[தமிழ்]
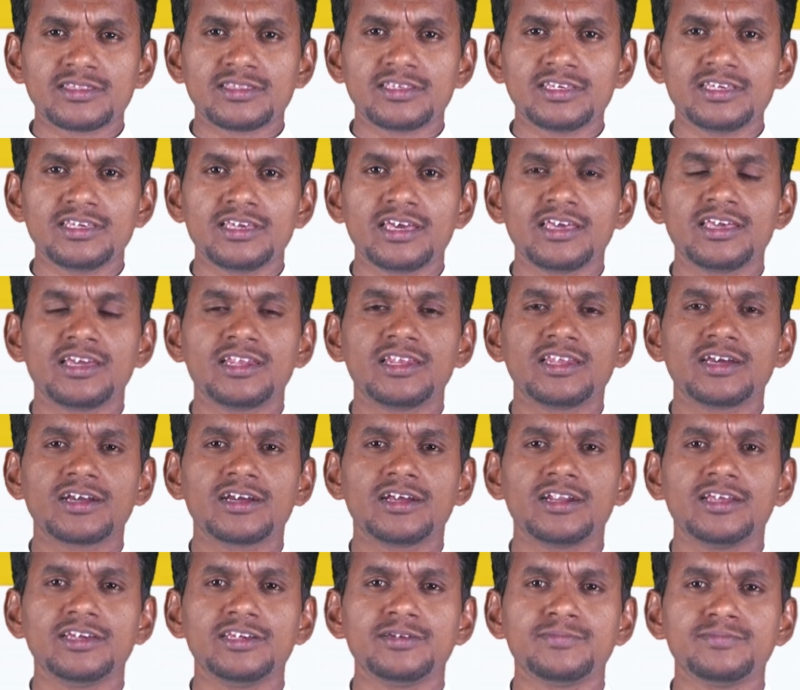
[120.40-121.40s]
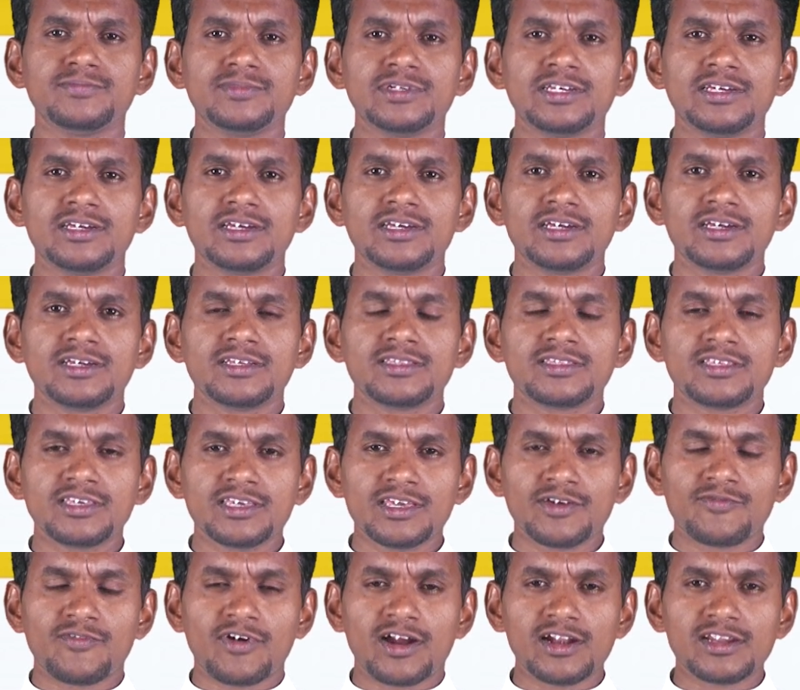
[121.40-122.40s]
தீய எண்ணங்களையும்
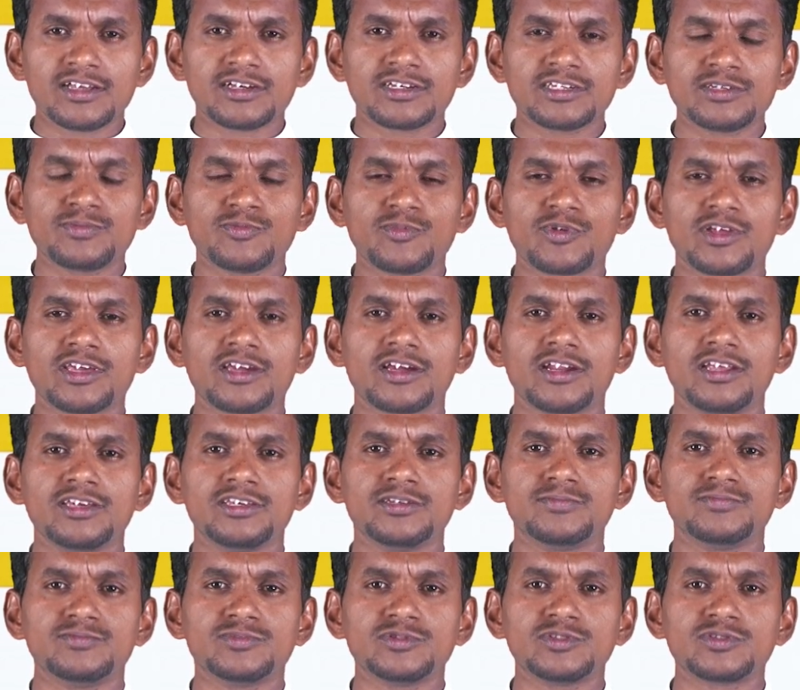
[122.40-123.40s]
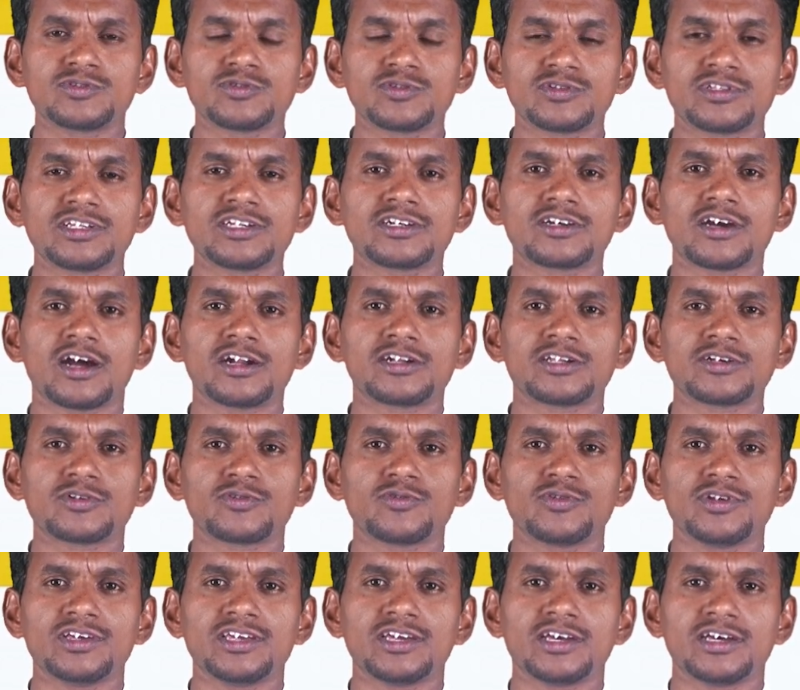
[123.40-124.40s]
தீய வாழ்க்கை முறைகளையும் சுட்டி
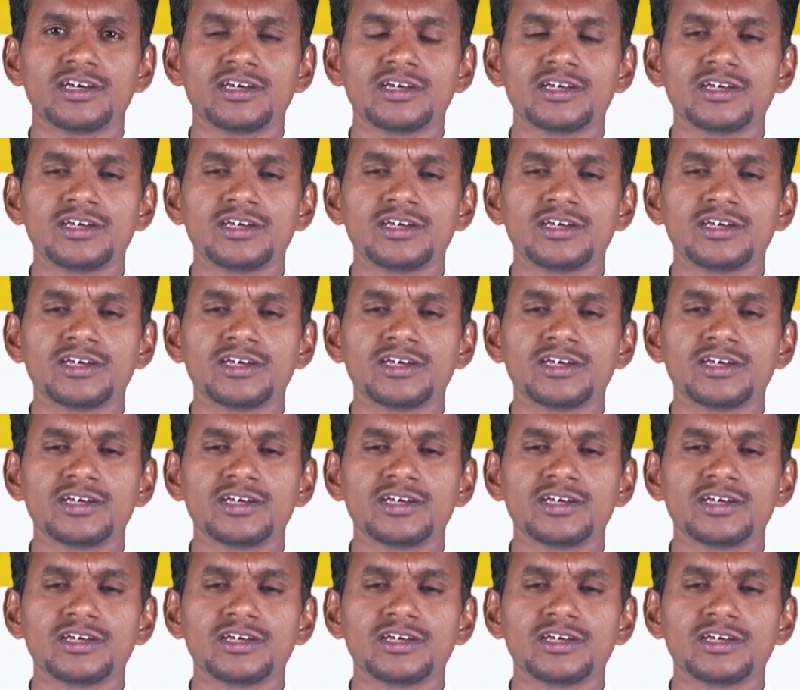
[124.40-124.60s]
காட்டக்கூடிய